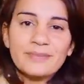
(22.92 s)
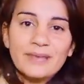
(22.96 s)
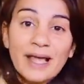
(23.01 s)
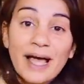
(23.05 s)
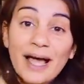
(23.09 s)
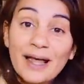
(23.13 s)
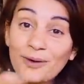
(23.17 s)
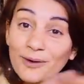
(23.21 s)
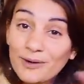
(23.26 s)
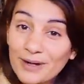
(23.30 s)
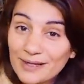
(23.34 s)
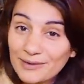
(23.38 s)

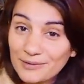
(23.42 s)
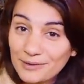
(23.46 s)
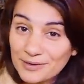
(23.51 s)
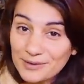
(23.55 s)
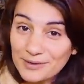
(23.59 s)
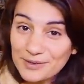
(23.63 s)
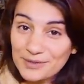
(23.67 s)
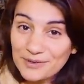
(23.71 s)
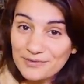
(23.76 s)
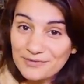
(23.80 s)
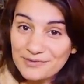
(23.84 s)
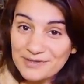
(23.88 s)
Alors
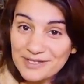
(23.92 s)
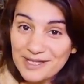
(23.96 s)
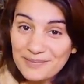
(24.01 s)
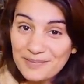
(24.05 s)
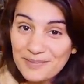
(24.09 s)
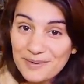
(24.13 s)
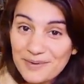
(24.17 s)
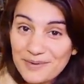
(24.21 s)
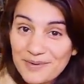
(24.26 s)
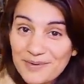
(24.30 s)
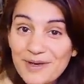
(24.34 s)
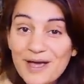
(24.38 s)
l'introduction vous a
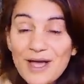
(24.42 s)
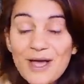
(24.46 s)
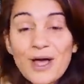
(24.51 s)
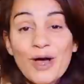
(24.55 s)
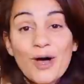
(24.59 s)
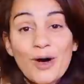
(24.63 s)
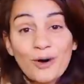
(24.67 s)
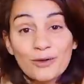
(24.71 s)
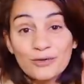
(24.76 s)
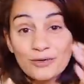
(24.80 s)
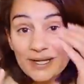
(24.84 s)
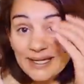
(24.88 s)
plu
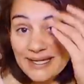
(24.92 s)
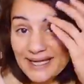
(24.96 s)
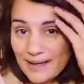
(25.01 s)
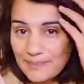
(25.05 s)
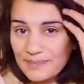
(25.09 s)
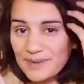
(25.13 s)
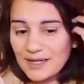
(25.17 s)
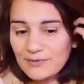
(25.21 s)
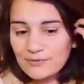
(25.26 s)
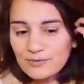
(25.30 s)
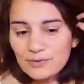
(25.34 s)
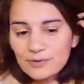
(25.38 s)
En tous les cas,
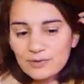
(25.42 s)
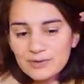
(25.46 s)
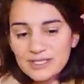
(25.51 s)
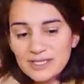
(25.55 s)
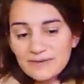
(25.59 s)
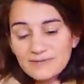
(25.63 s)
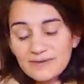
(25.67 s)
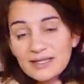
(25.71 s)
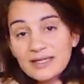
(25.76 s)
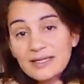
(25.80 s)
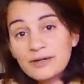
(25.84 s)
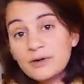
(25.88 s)
bienvenue dans
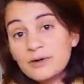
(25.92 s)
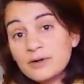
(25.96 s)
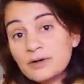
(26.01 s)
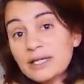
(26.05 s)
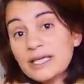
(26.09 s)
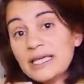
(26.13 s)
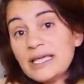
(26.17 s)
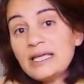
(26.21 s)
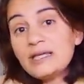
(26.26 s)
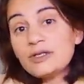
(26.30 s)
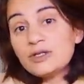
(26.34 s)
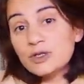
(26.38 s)
cette vidéo
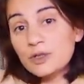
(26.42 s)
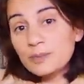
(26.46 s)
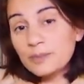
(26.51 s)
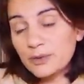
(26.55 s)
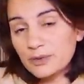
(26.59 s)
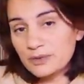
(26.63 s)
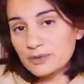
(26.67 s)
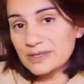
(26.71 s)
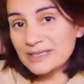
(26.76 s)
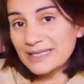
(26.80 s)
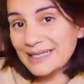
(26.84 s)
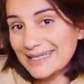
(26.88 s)
qui, je
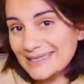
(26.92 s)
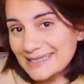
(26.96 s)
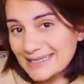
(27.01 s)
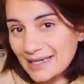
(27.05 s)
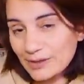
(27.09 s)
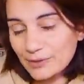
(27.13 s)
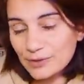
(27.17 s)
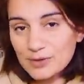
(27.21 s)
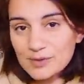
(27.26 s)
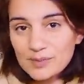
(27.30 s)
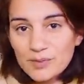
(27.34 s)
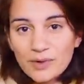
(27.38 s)
pense très
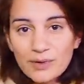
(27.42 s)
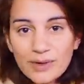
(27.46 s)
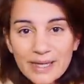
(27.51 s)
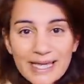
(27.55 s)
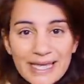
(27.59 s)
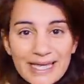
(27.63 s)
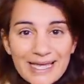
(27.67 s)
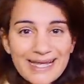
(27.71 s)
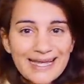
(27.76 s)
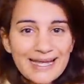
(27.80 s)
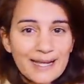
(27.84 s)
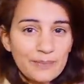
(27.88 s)
sérieusement,
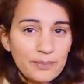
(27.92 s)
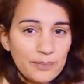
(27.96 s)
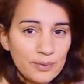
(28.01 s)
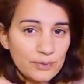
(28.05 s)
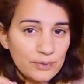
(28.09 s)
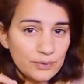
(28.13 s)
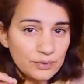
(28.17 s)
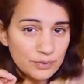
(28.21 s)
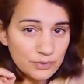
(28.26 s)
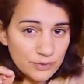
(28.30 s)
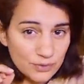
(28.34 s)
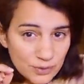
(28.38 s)
est la
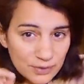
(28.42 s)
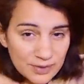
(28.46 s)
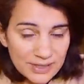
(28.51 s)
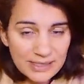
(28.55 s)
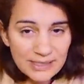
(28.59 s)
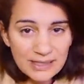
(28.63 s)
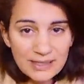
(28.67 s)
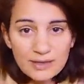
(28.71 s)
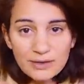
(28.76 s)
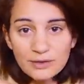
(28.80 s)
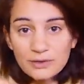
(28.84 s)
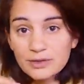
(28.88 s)
plus
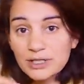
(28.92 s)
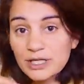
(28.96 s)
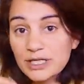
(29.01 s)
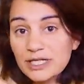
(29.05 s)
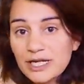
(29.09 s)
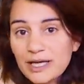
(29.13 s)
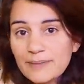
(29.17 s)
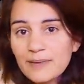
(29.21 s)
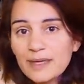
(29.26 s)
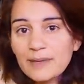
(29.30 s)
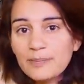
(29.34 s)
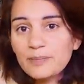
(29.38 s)
utile que j'ai
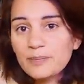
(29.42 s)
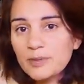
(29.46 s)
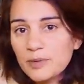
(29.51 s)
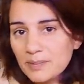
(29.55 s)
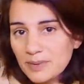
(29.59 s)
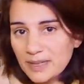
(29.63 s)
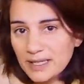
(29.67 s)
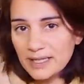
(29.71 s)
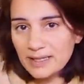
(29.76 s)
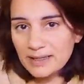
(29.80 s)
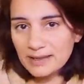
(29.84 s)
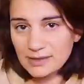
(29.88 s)
jamais
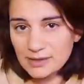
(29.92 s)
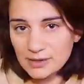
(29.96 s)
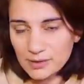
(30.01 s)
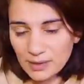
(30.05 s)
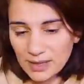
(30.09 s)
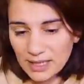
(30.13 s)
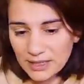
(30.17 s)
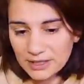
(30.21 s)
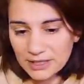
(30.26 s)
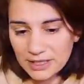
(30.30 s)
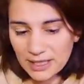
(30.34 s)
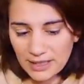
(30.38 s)
publiée sur
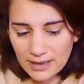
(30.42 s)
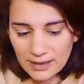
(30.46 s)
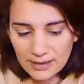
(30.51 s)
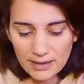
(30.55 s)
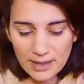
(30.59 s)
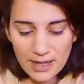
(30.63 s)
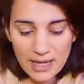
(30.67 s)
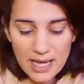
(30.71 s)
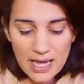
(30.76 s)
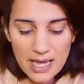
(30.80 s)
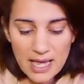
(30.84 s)
la chaîne.